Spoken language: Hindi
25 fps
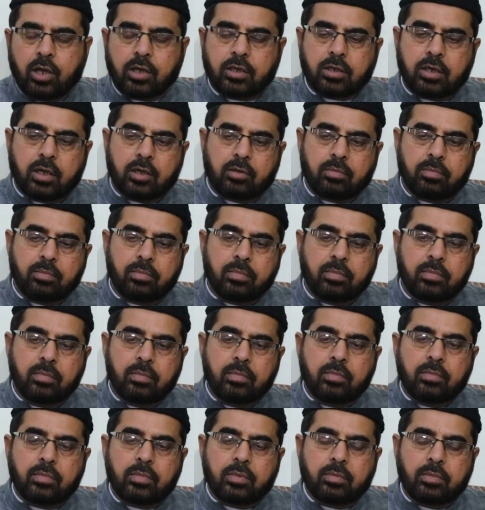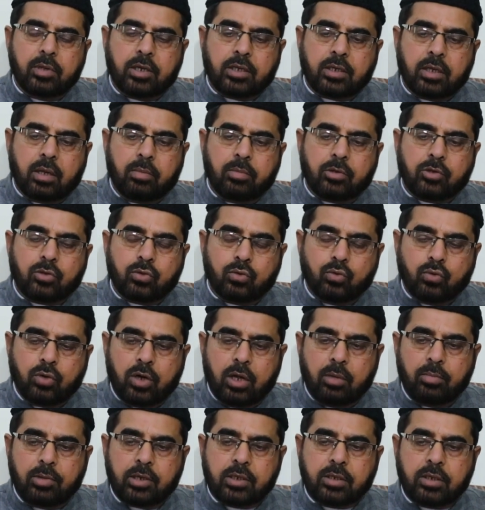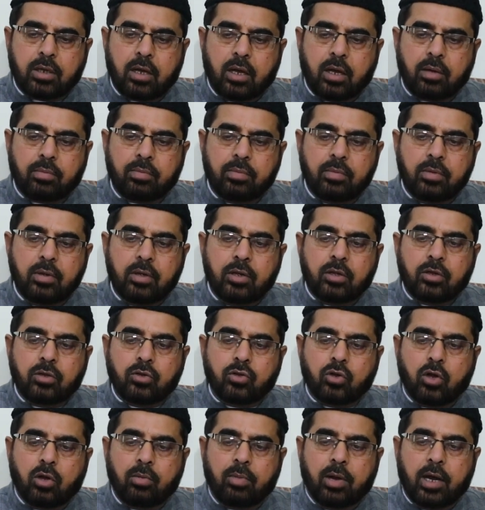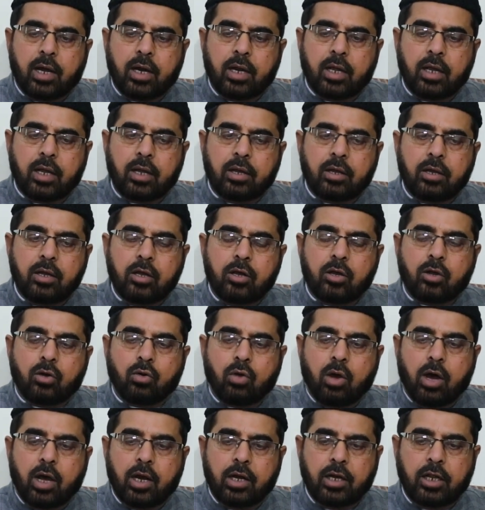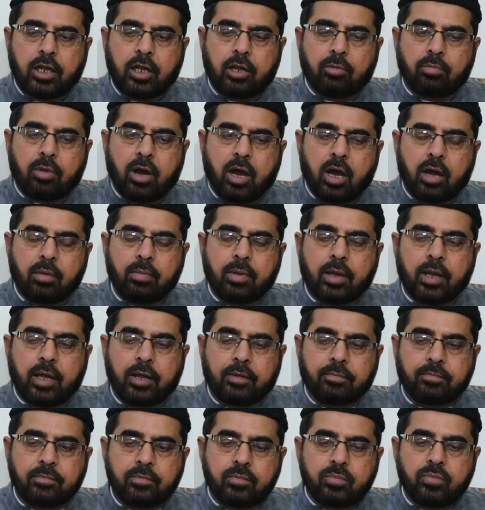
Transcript: हज़रत मिर्ज़ा मसरूर अहमद साहब जो हमारे रूहानी इमाम हैं